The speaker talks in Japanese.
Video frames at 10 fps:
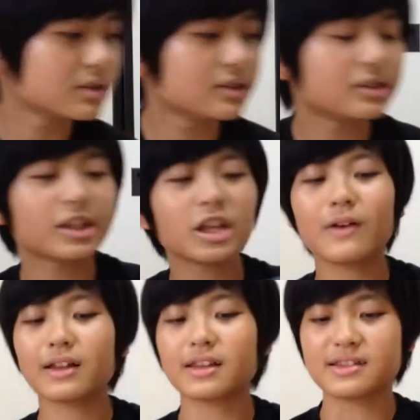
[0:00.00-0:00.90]
次
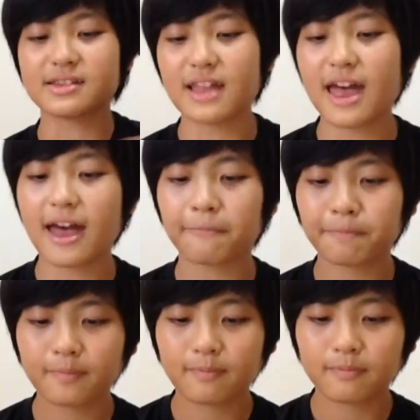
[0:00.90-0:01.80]
はですね、
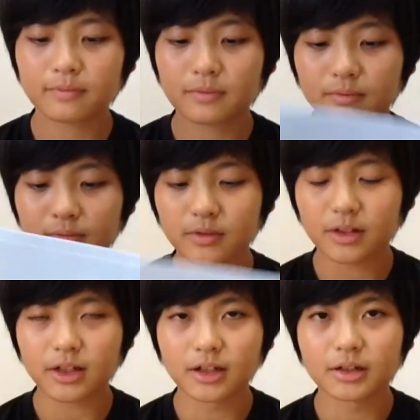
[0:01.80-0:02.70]

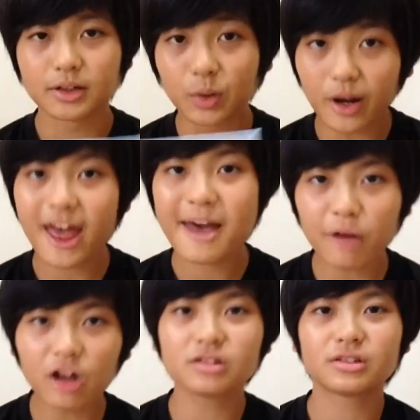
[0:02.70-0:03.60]
ドラえ
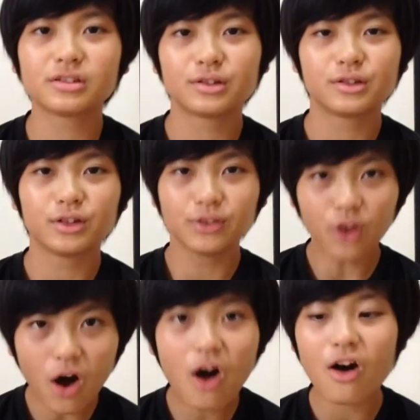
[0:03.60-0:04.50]
もん
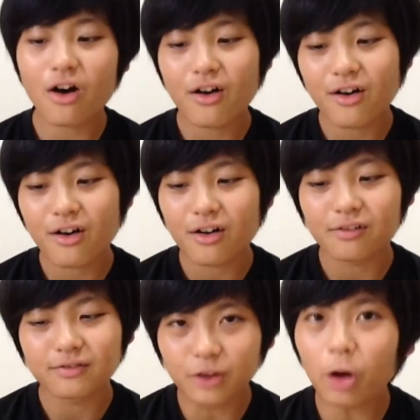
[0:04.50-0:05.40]
の、
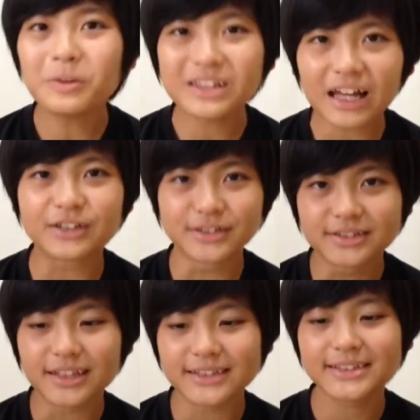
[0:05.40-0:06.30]
のび太く
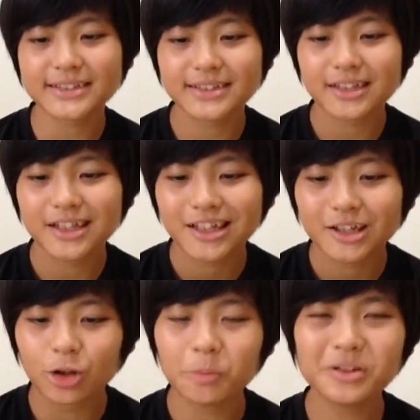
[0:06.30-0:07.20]
んです。
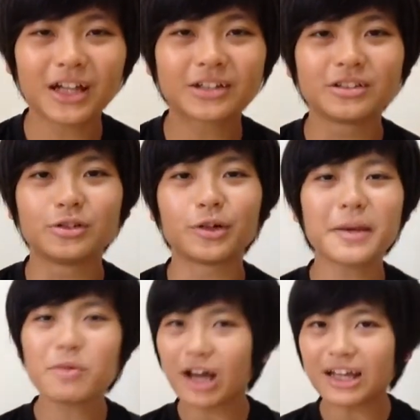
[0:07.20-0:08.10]
のび太くん、ドラ
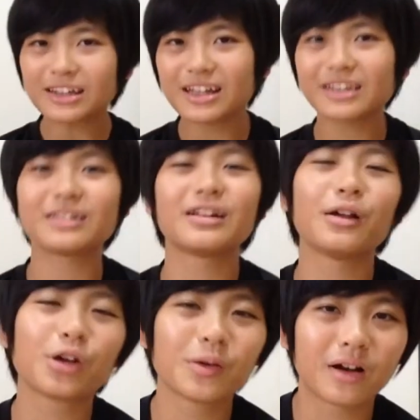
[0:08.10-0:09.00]
えもん描いてっていうのは
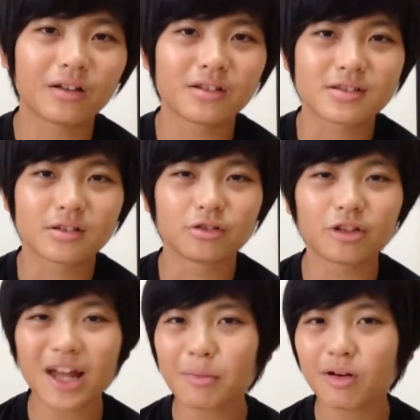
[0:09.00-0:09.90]
よく言われるんですけど、
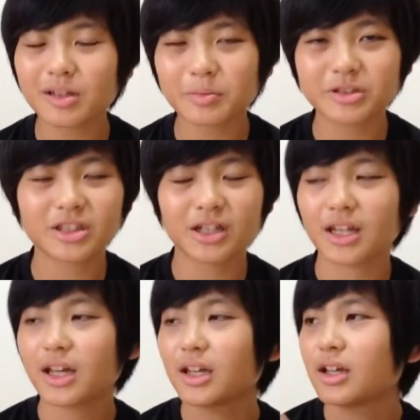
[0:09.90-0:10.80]
ドラえもんはね、ぶっちゃけ
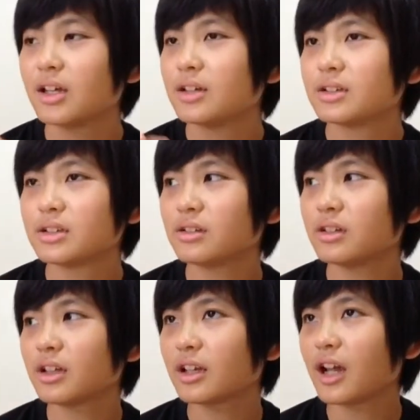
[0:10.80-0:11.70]
ね、そん
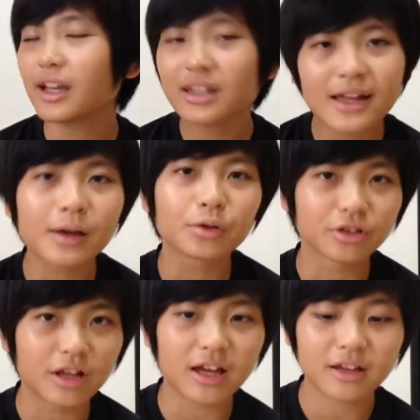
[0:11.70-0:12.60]
なに描けないこ
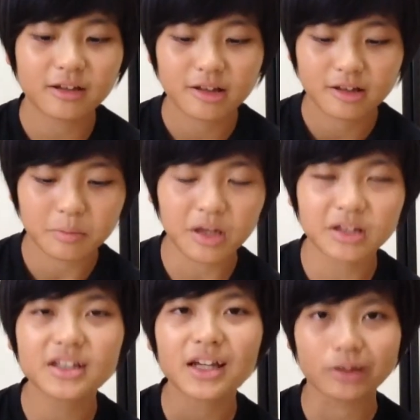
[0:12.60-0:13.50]
とない。まあ、
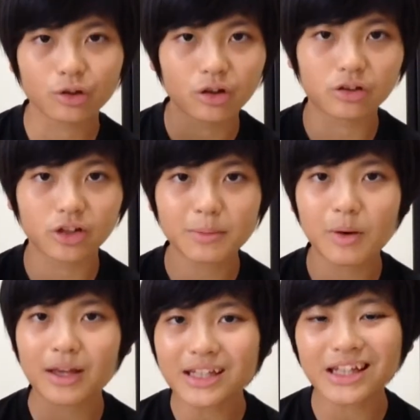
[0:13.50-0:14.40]
下手だけど、誰も
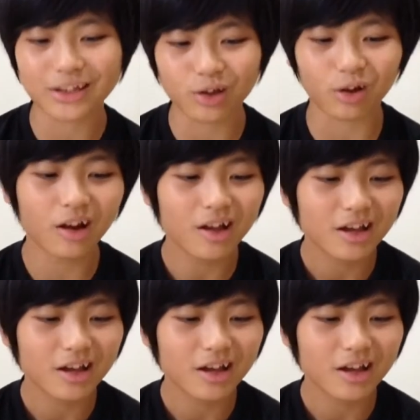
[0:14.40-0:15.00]
下手だけど、